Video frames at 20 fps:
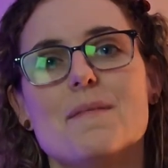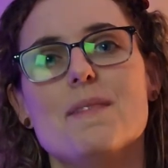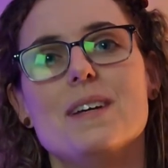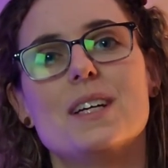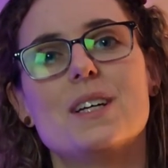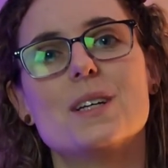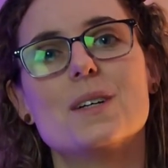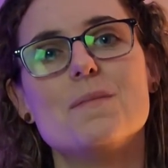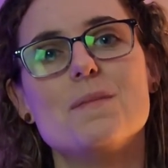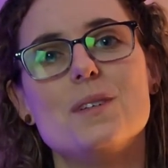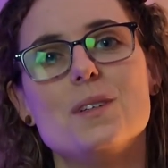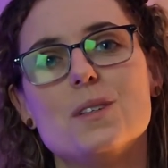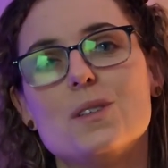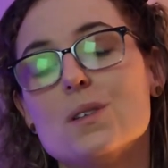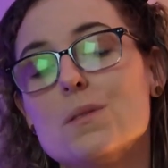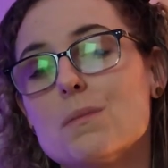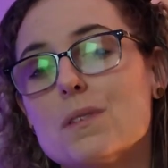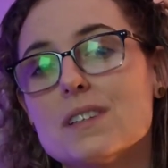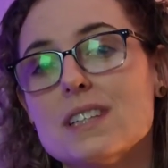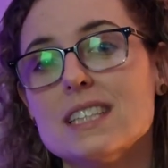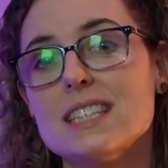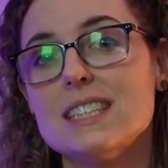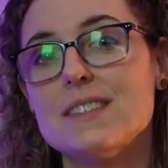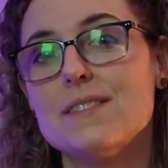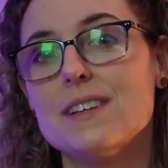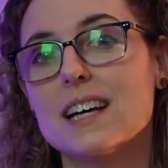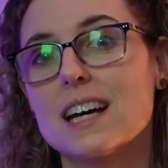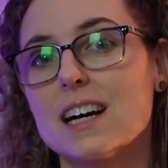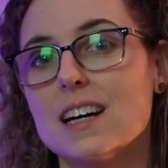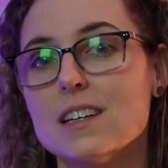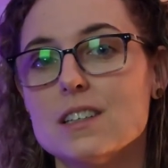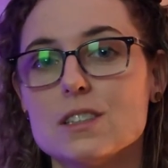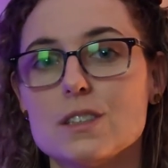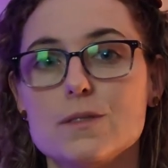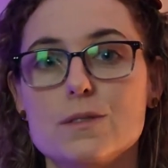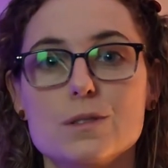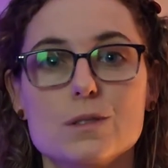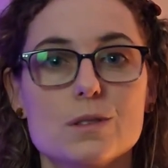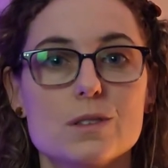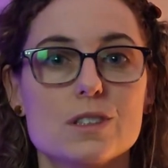Mais comme euh, tout le monde est différent, je
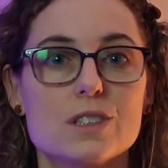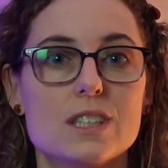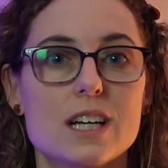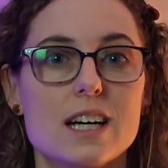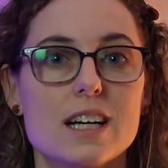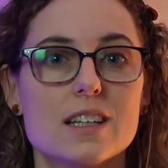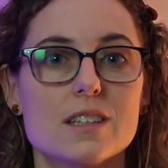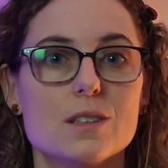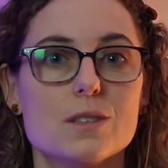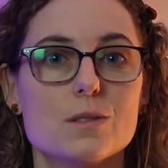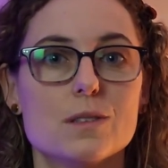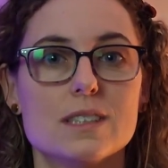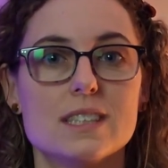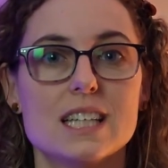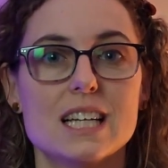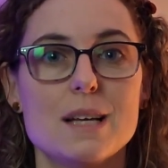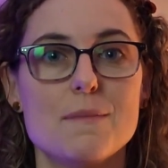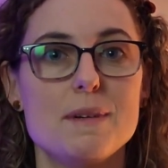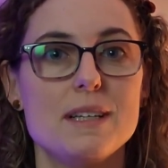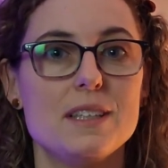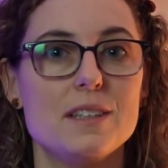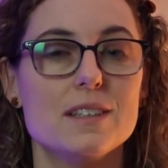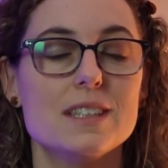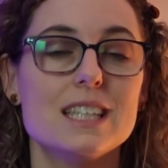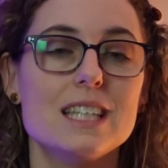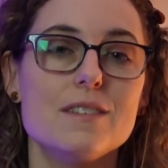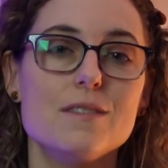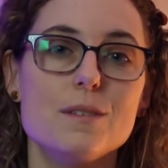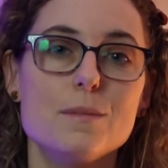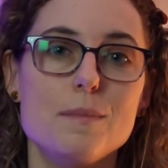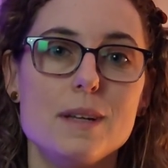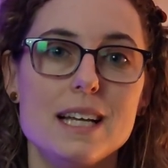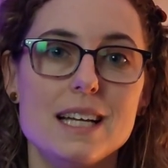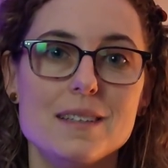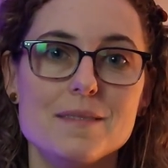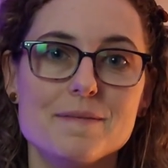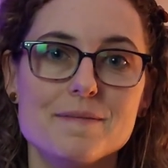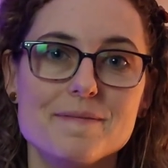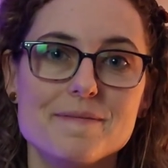vous suggère de choisir la méthode qui vous plaît.